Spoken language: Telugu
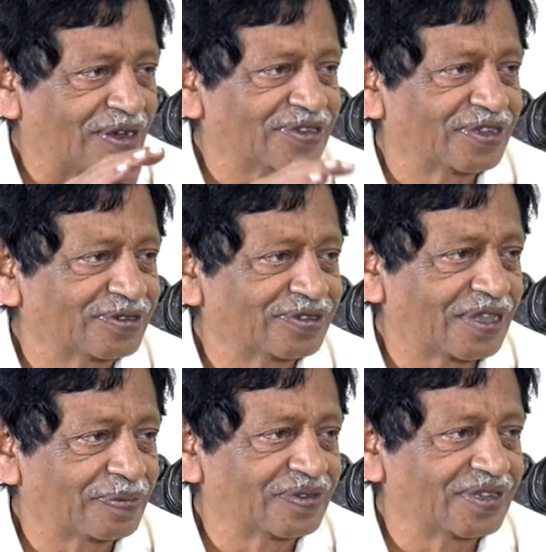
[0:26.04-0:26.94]
మార్లు
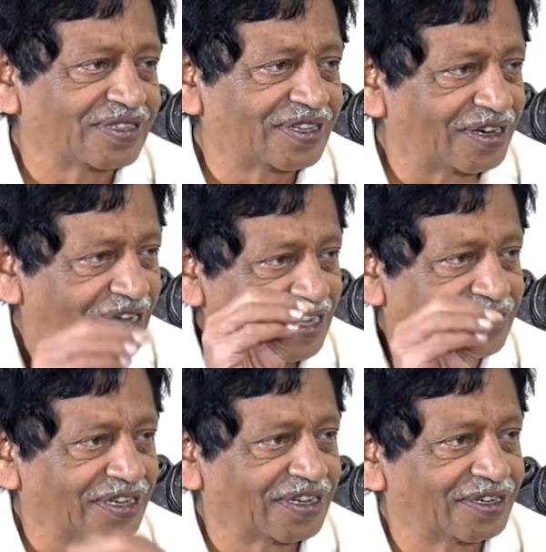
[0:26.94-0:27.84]
శంకుస్థాపన చేస్తారు
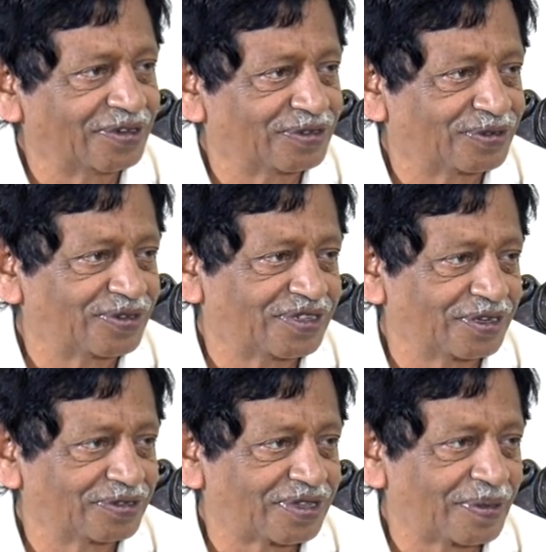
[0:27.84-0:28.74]
రాజశేఖర రెడ్డి ఒకసారి
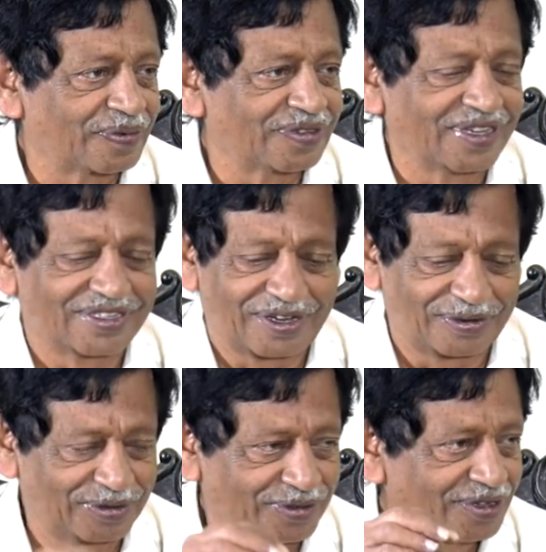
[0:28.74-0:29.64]
శంకుస్థాపన
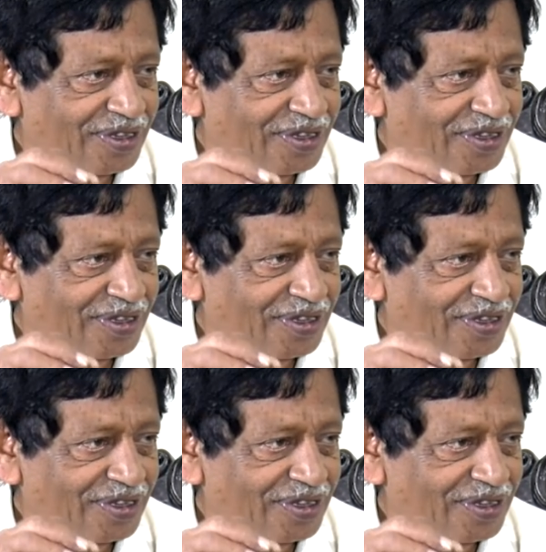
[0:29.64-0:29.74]
చేశాడు